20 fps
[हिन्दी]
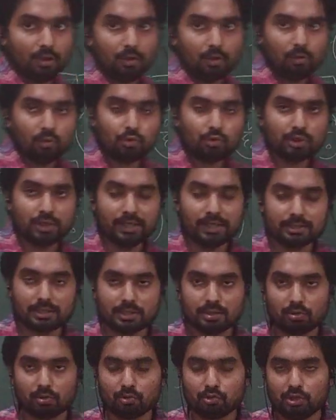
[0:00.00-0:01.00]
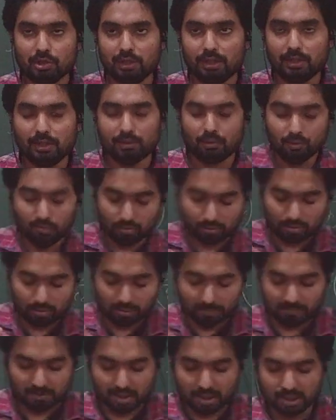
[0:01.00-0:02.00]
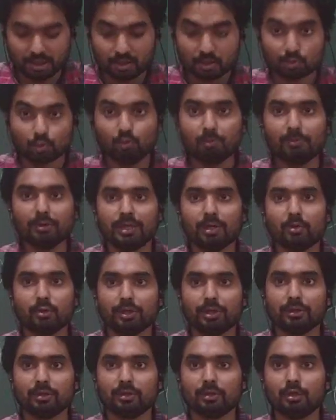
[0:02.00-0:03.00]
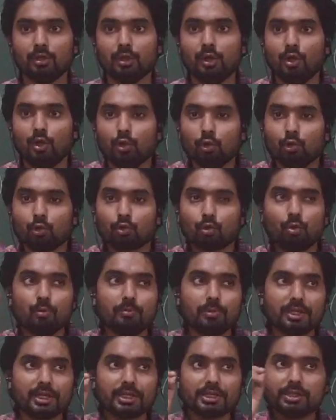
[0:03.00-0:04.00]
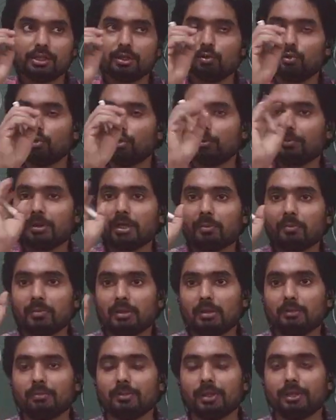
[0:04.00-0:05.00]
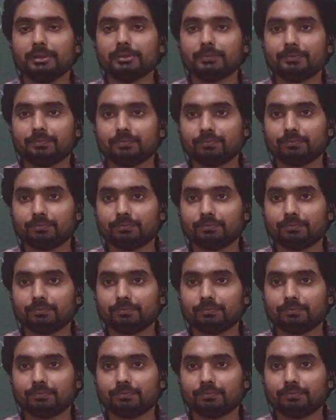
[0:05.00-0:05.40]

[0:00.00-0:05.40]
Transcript: कुछ ऐसा सोचिए कमरा है रूम है कोई रूम के किसी कोने पर एक बल्ब है